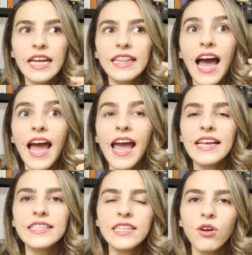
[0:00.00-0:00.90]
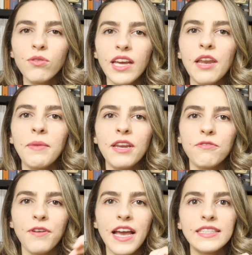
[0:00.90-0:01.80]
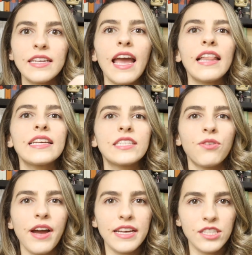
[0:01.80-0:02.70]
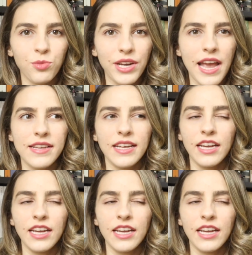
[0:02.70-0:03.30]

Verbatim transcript: da reação que ele manifesta em relação a essas mulheres.